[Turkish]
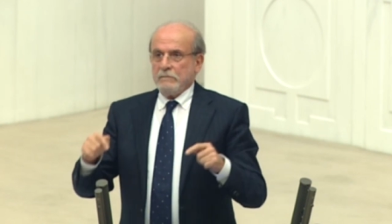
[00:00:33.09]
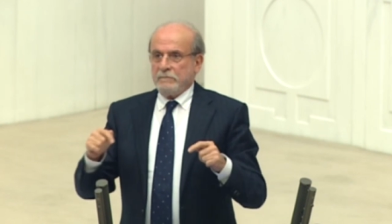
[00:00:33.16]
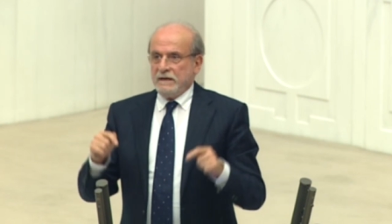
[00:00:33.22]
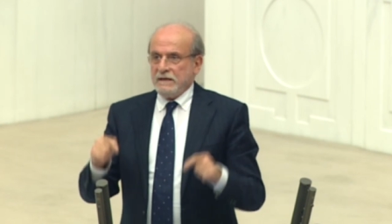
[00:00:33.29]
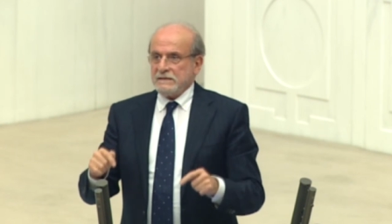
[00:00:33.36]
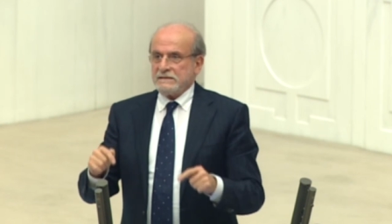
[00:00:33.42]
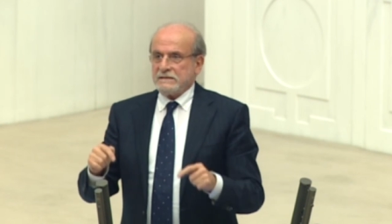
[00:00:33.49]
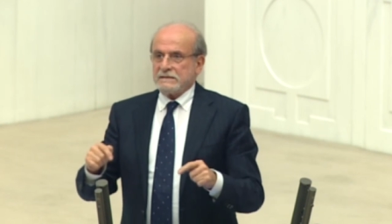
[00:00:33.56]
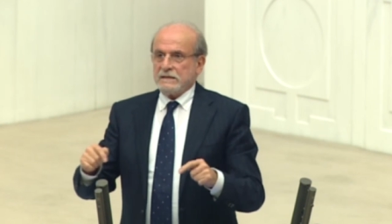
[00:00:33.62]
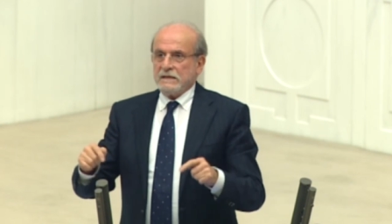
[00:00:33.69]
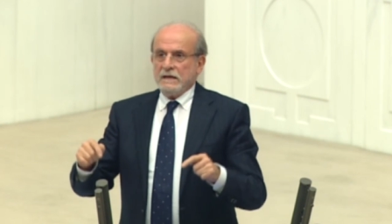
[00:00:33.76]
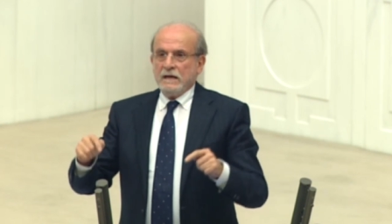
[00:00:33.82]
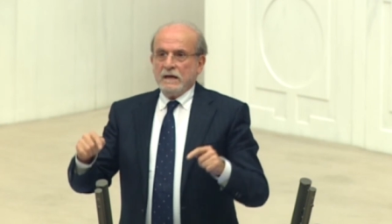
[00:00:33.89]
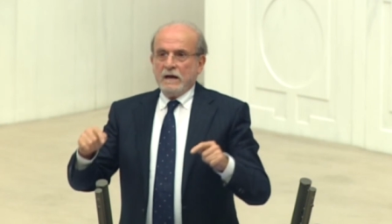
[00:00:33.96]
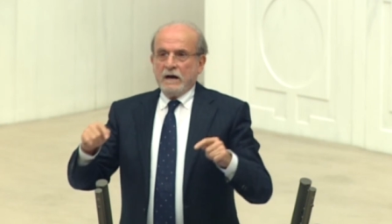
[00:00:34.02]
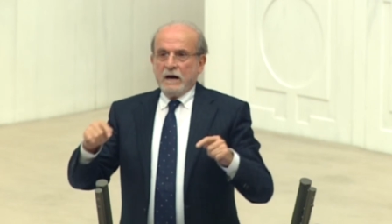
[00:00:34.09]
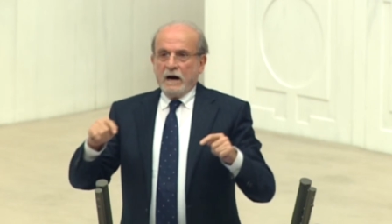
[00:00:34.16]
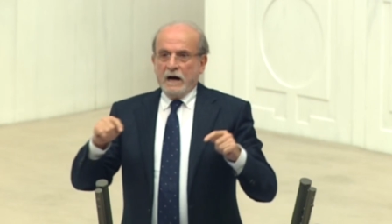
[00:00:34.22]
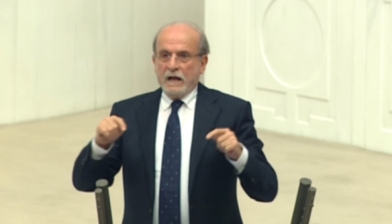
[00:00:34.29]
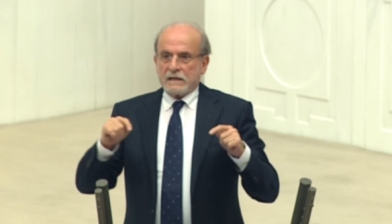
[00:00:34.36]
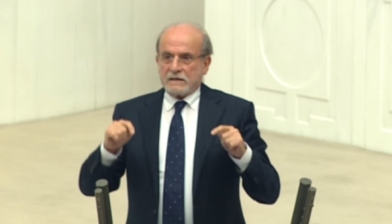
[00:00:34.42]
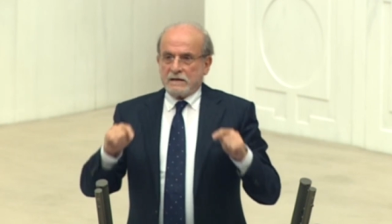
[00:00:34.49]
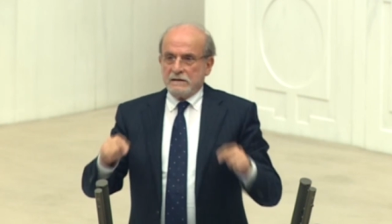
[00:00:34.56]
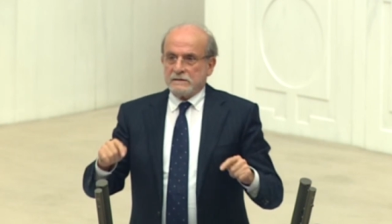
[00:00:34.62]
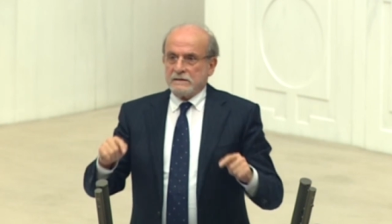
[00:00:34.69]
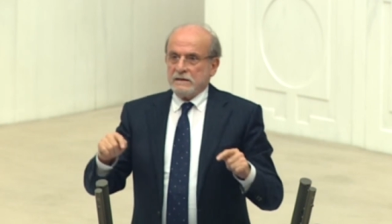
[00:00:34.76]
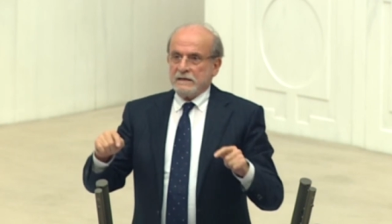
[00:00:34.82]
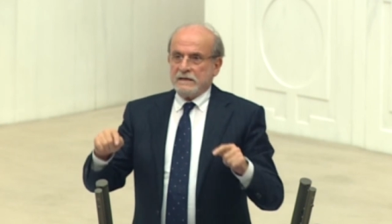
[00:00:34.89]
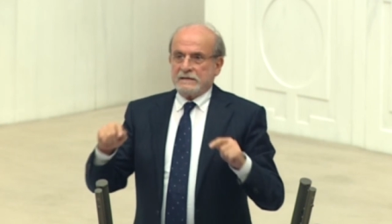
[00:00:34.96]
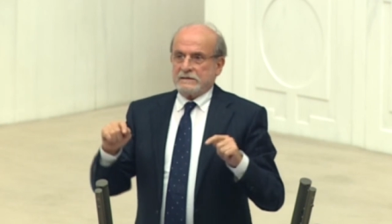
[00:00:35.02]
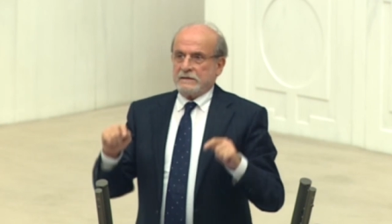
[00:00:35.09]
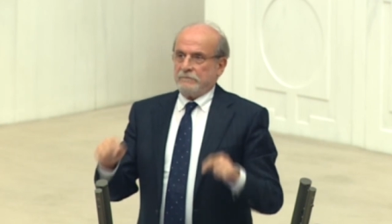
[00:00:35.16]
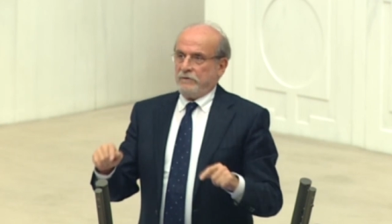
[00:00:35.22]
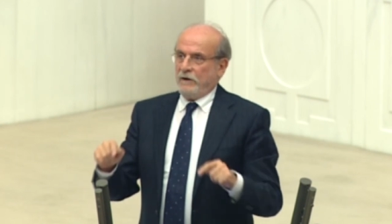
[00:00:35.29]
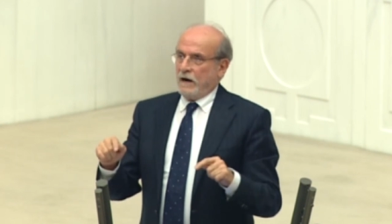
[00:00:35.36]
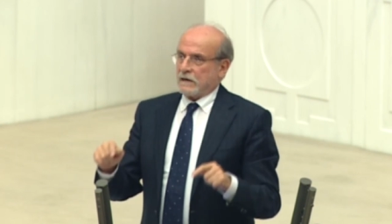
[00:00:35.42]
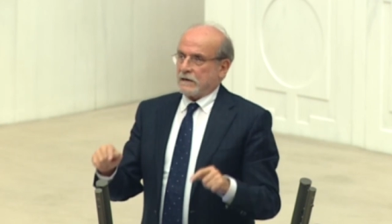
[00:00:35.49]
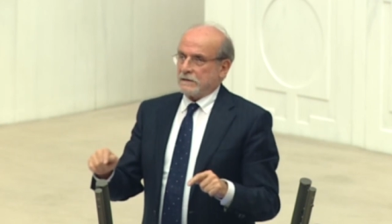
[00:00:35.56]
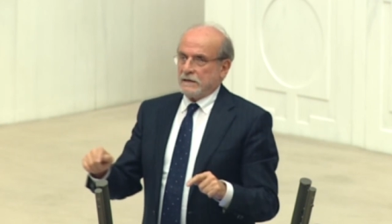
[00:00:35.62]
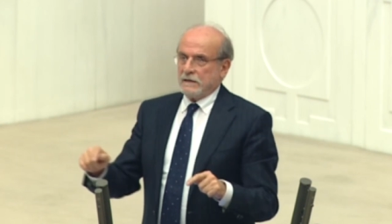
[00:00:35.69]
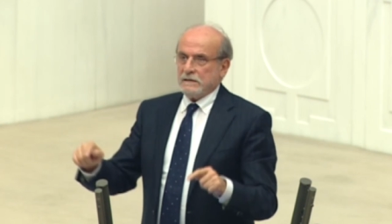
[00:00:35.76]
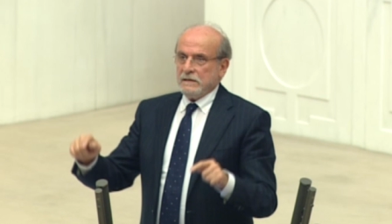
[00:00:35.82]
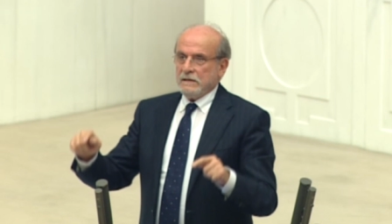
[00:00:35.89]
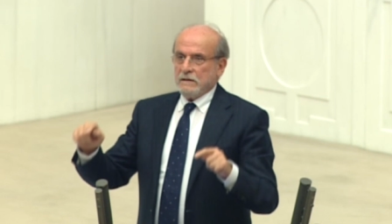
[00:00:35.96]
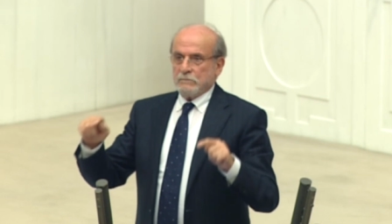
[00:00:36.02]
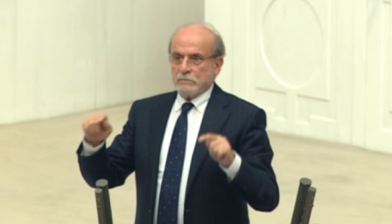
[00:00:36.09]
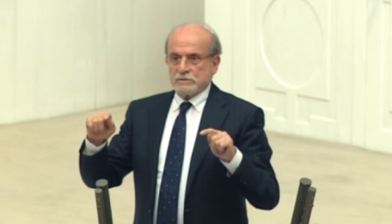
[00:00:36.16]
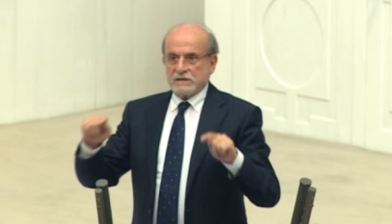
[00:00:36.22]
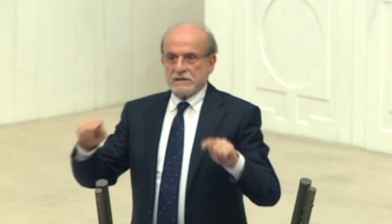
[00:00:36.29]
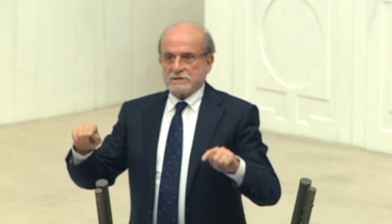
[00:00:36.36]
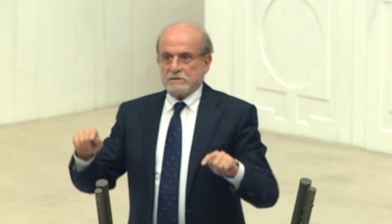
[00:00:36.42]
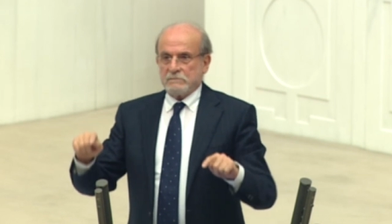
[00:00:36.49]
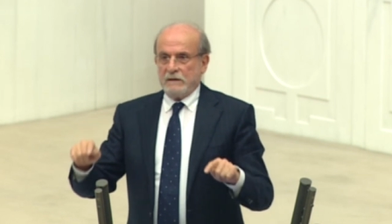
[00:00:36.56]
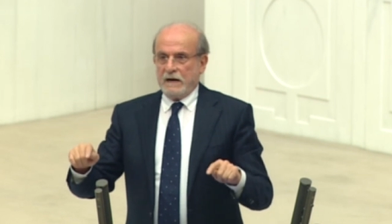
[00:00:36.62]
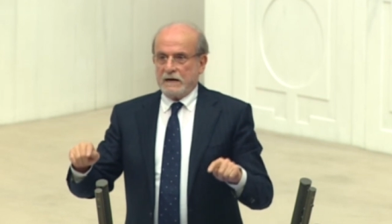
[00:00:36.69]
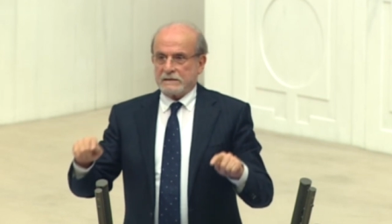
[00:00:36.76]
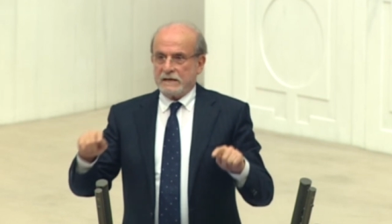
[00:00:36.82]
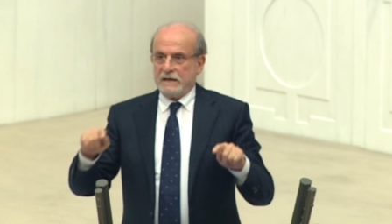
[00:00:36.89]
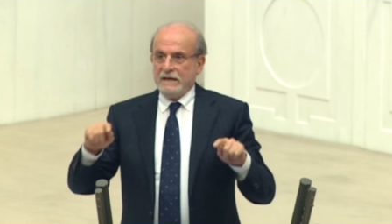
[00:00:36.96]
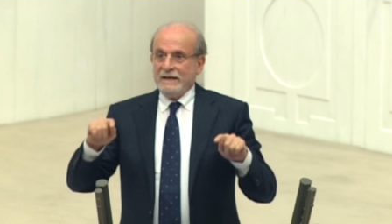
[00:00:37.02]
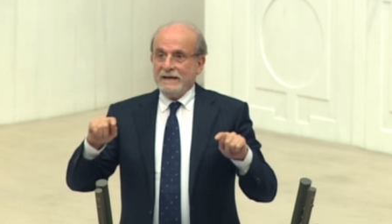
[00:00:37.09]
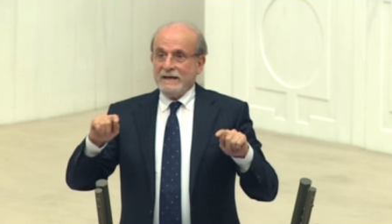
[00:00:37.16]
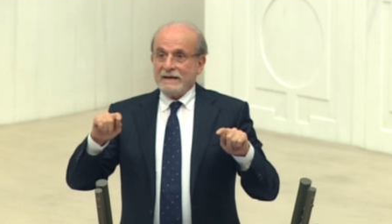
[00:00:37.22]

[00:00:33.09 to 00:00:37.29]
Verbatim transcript: Biz halkın ittifakının bu seçimlerde